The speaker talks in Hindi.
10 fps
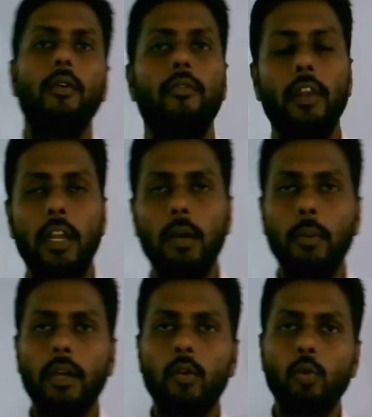Welcome
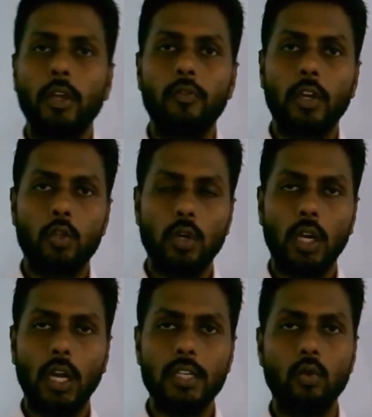back to my virtual
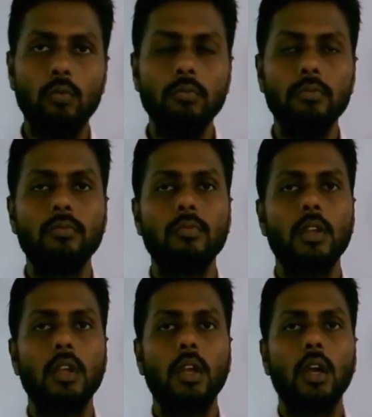classroom.
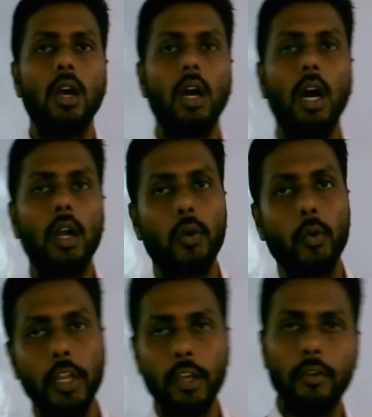
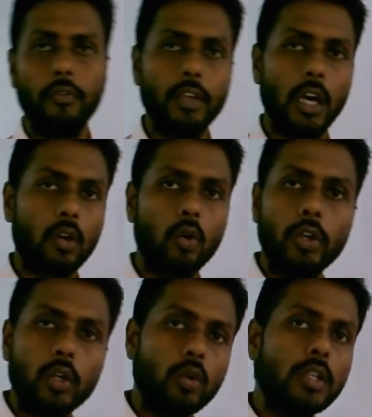Today we are
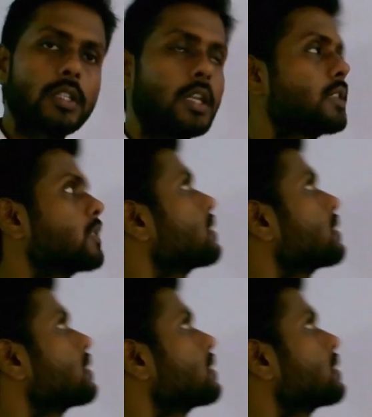going to discuss